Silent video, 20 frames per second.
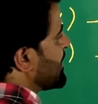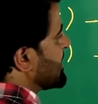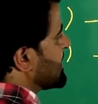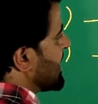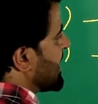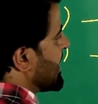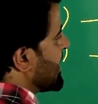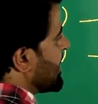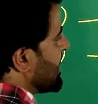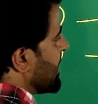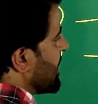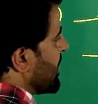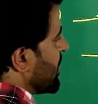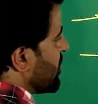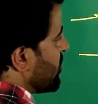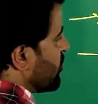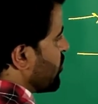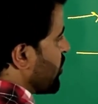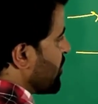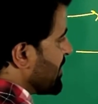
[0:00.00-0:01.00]
पे जाए
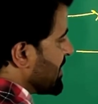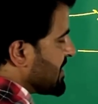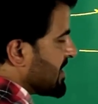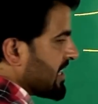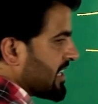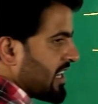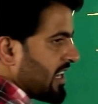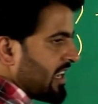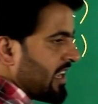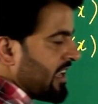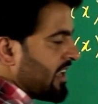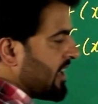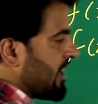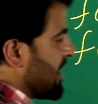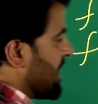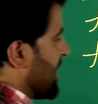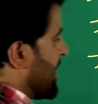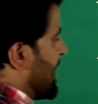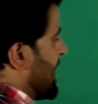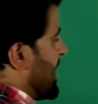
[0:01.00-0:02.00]
वो भी सीखेंगे
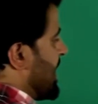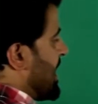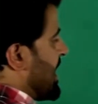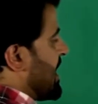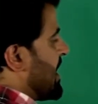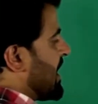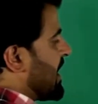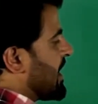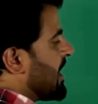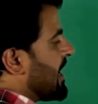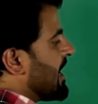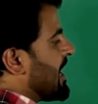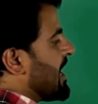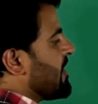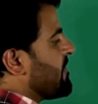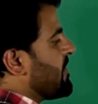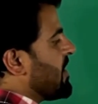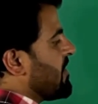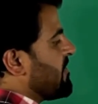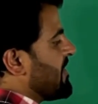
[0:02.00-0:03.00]
अगर
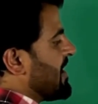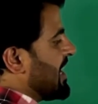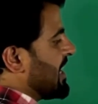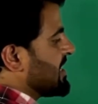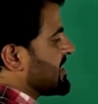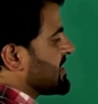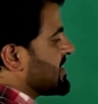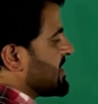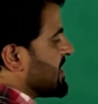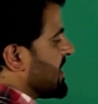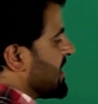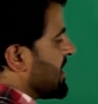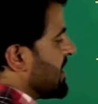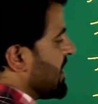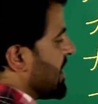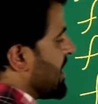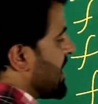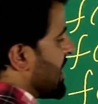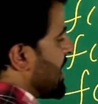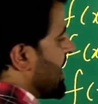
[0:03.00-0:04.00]
एफ ऑफ एक्स से
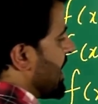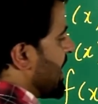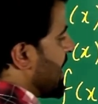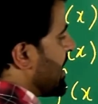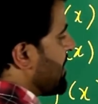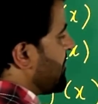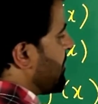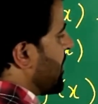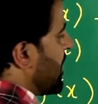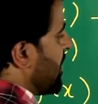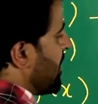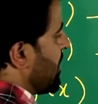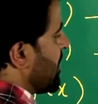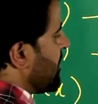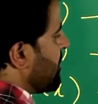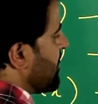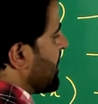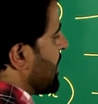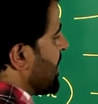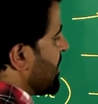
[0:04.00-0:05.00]
एफ
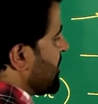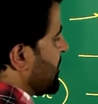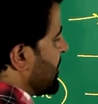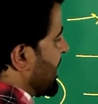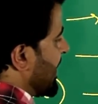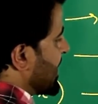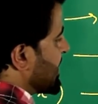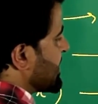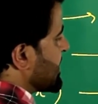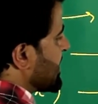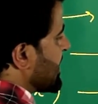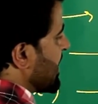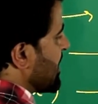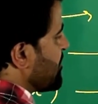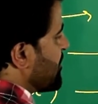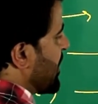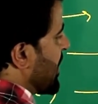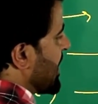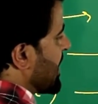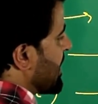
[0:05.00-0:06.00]
ऑफ फ्रैक्शनल
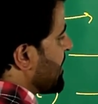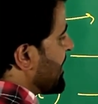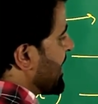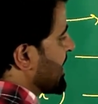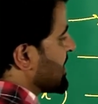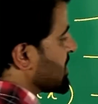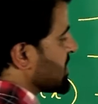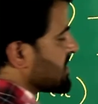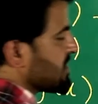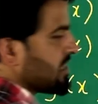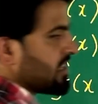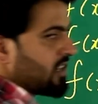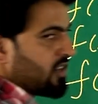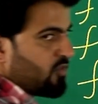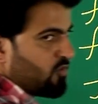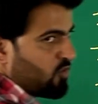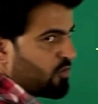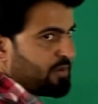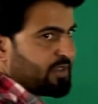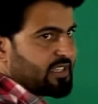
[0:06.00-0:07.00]
पार्ट ऑफ एक्स
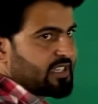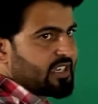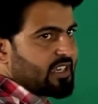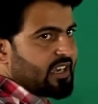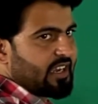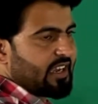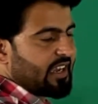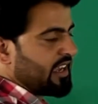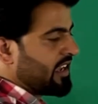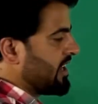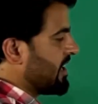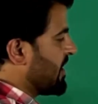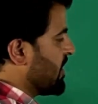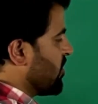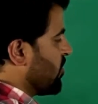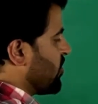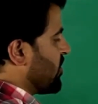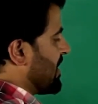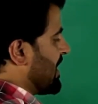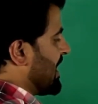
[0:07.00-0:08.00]
वो भी सीखेंगे
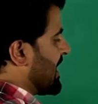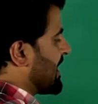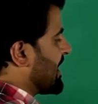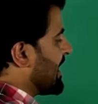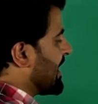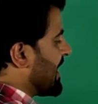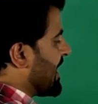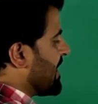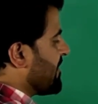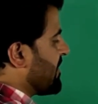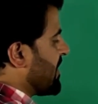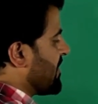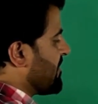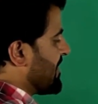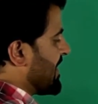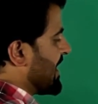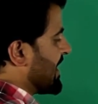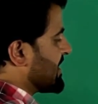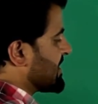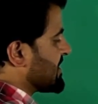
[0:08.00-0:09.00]
और अगर एफ ऑफ
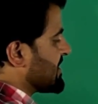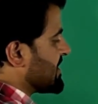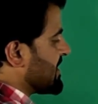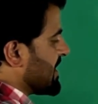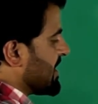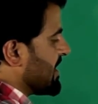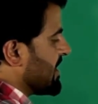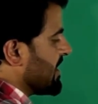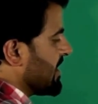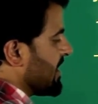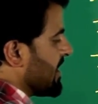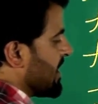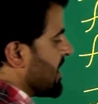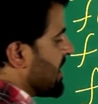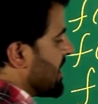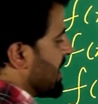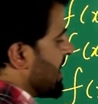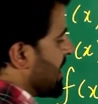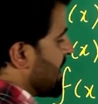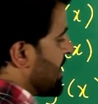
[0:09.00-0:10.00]
एक्स से
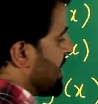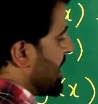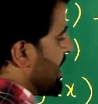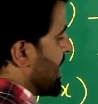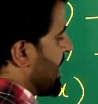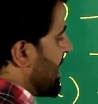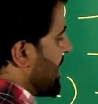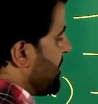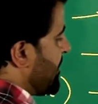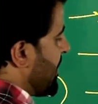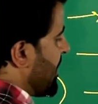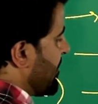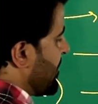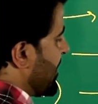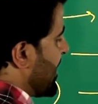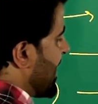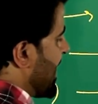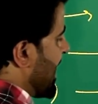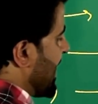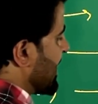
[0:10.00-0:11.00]
एफ
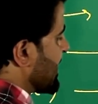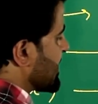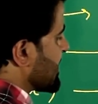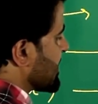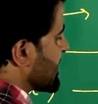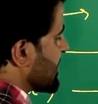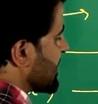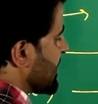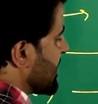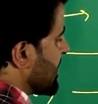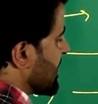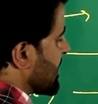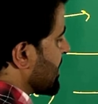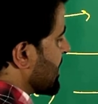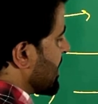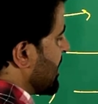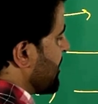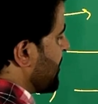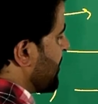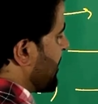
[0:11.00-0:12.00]
ऑफ एक्स
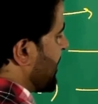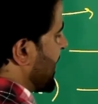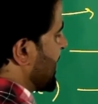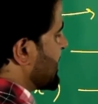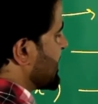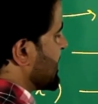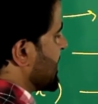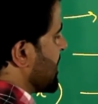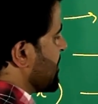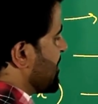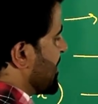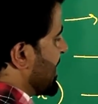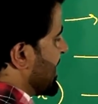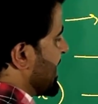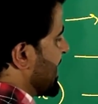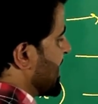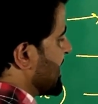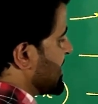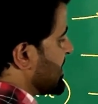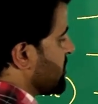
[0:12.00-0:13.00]
का फ्रैक्शनल पार्ट
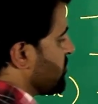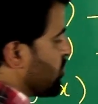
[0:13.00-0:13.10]
ऐसे